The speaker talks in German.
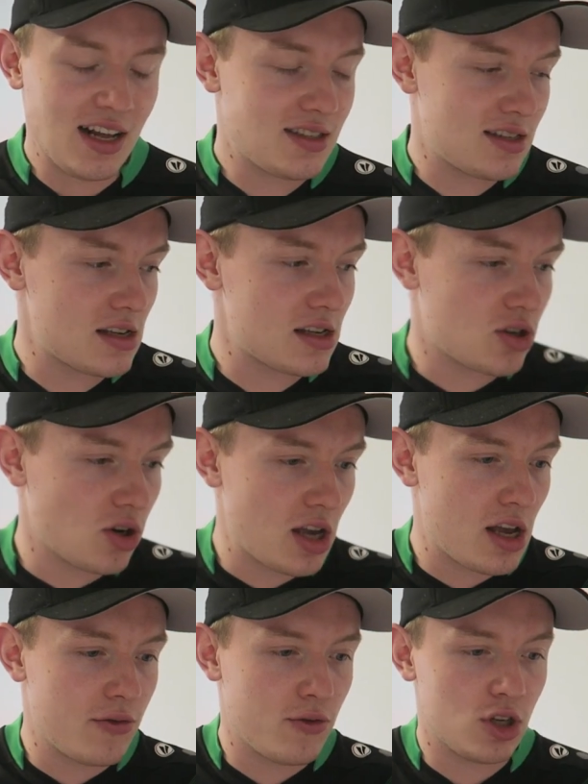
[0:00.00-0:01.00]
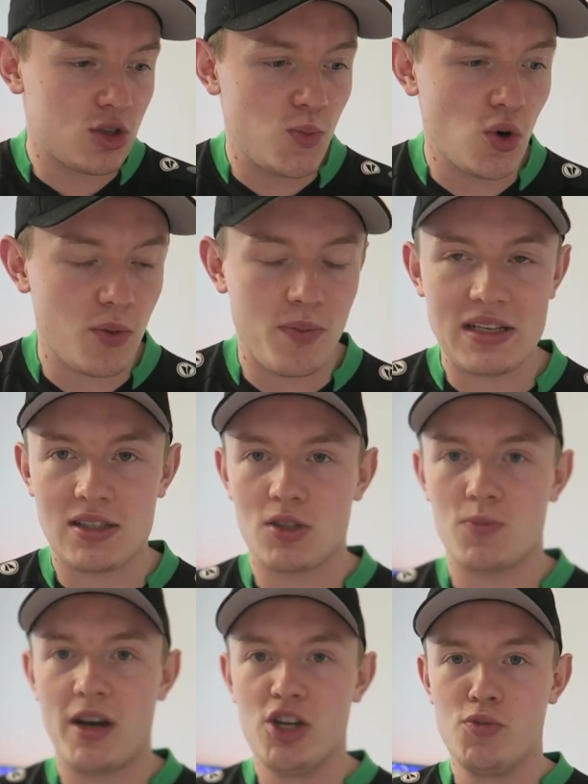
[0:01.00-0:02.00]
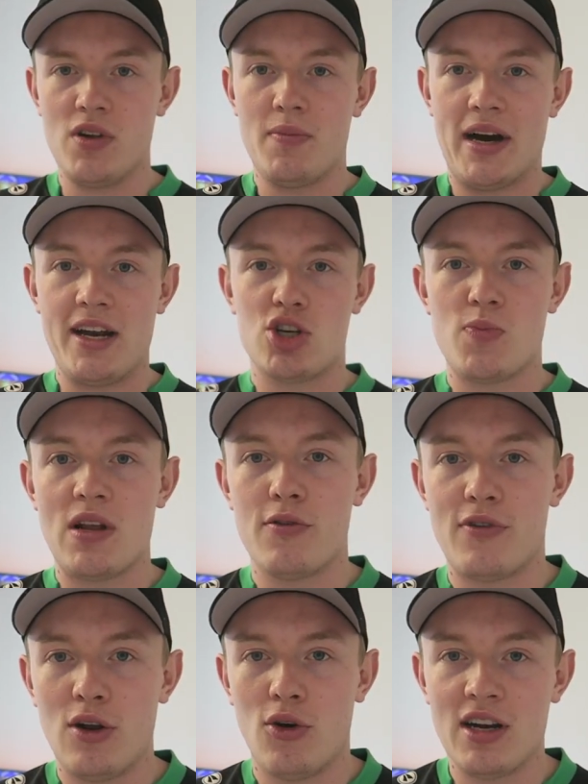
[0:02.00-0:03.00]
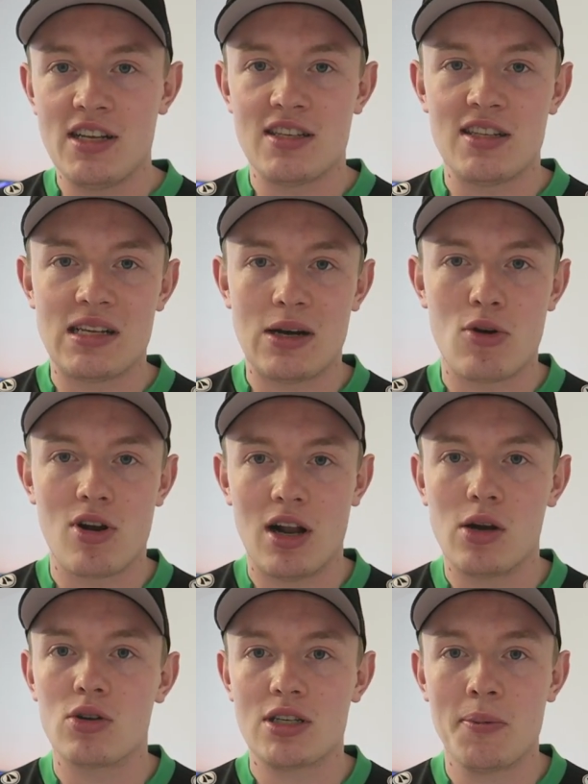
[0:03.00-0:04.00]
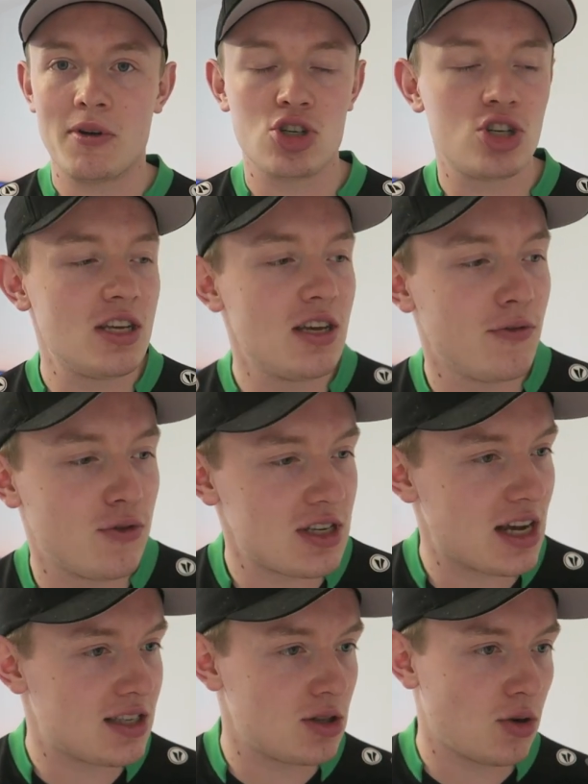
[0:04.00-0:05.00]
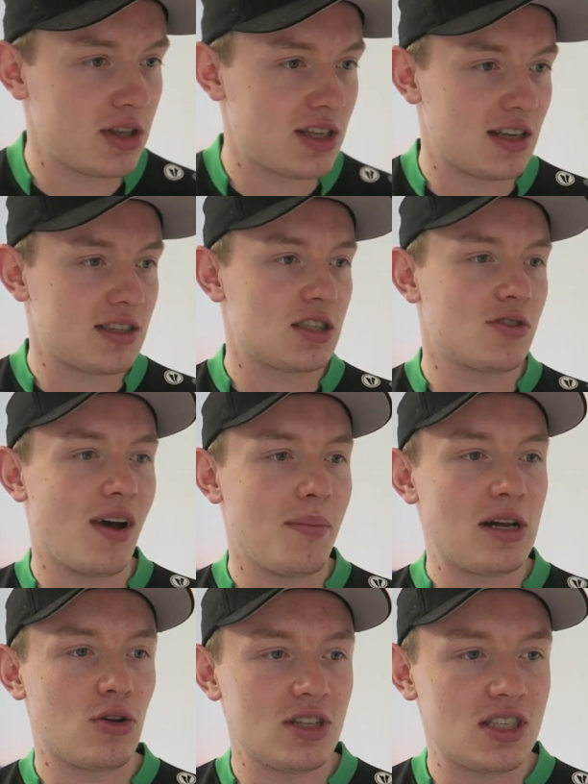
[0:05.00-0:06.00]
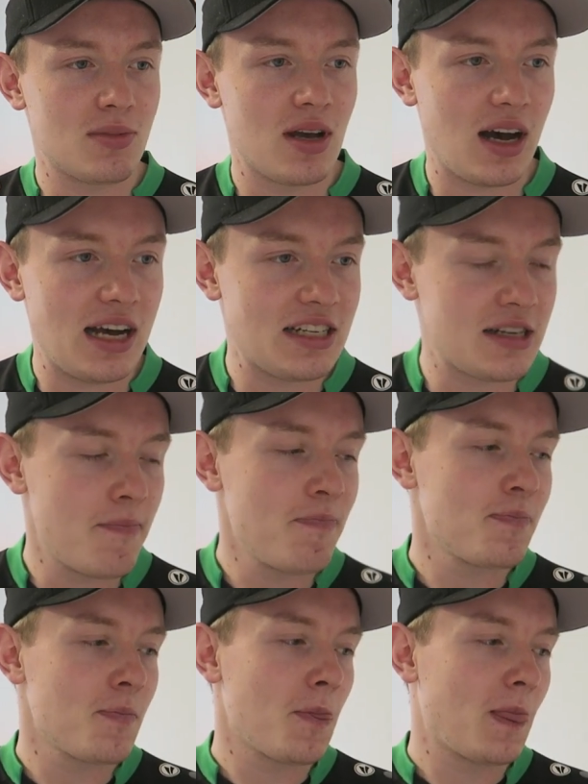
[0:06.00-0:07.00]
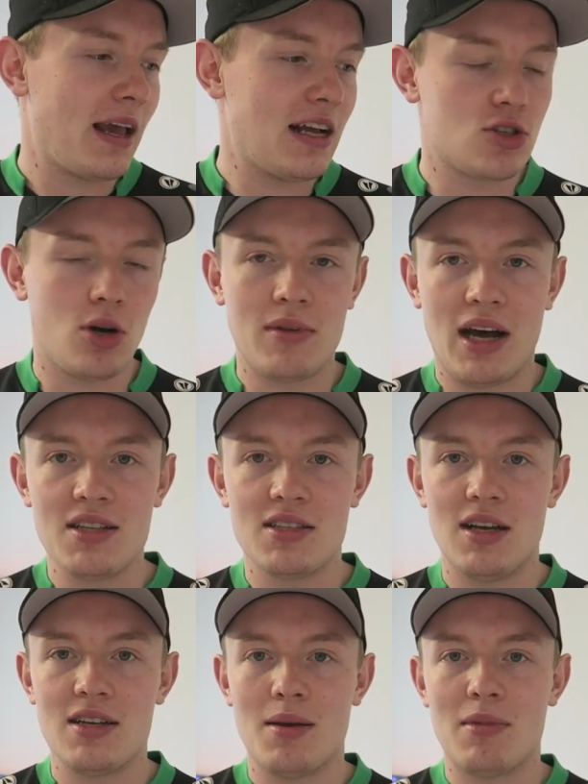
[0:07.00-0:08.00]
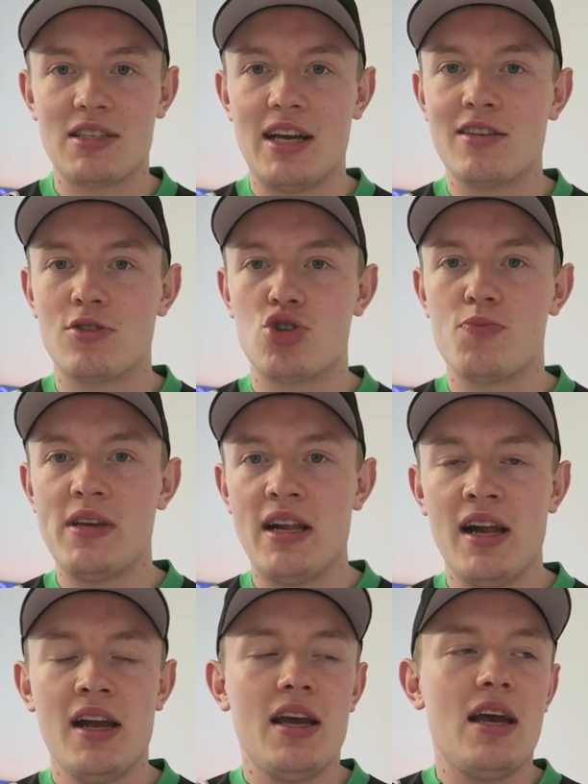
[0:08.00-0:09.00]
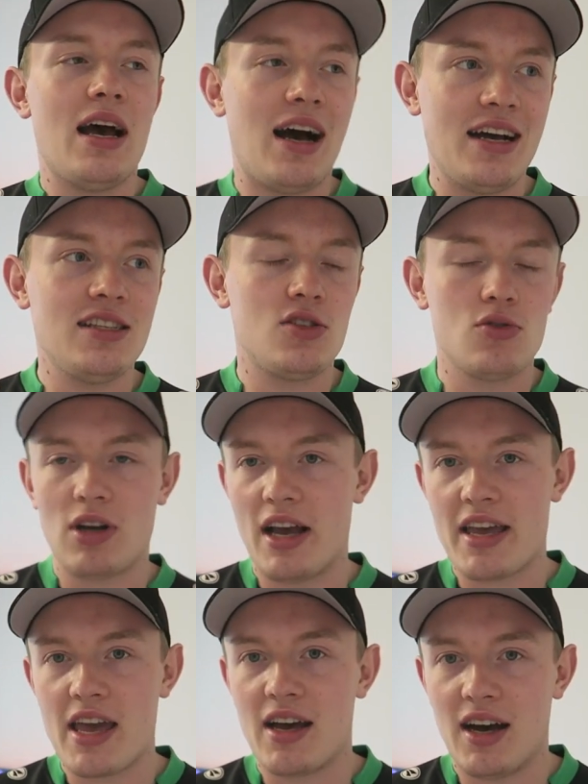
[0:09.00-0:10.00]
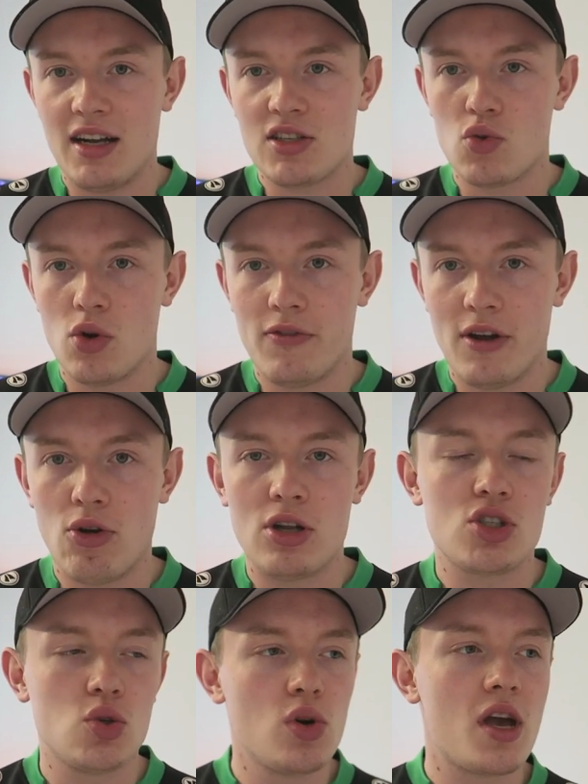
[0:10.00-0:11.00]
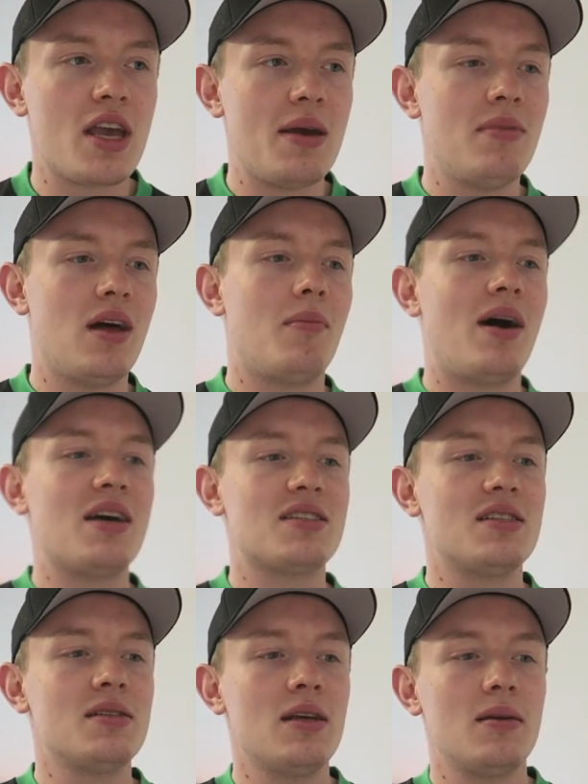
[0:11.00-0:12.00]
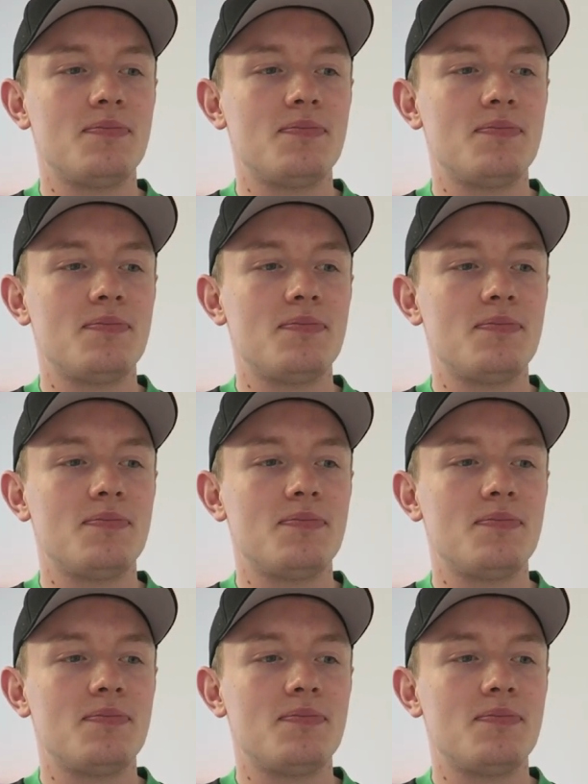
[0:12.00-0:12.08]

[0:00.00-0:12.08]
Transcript: Letzte Saison gegen Würzburg, bestes Beispiel, beide Spiele verloren, die sind sang- und klanglos abgestiegen. Für 96 hat es zweimal trotzdem gereicht. Jetzt kommt Hansa, die haben das erste Spiel 1 zu 3 gegen Karlsruhe verloren, zugegebenermaßen.